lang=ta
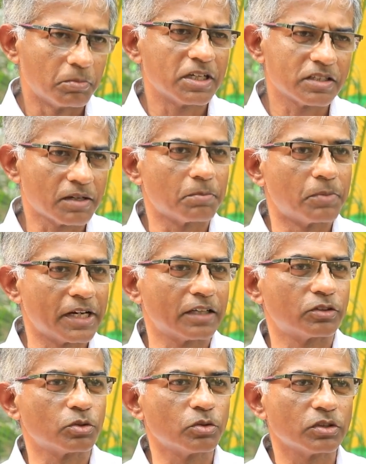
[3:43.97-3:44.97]
மேஜர்
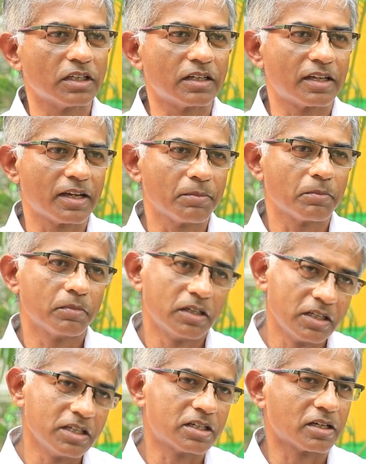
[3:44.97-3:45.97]
பிரேக் த்ரூ தட் கேம்
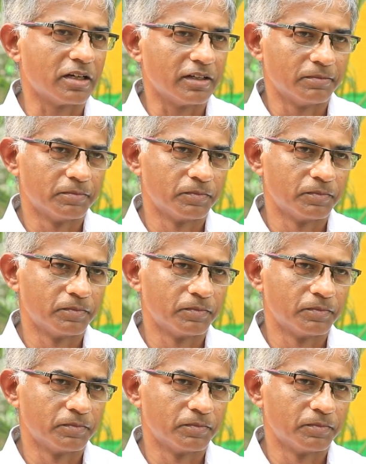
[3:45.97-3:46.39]
இனிஷியலி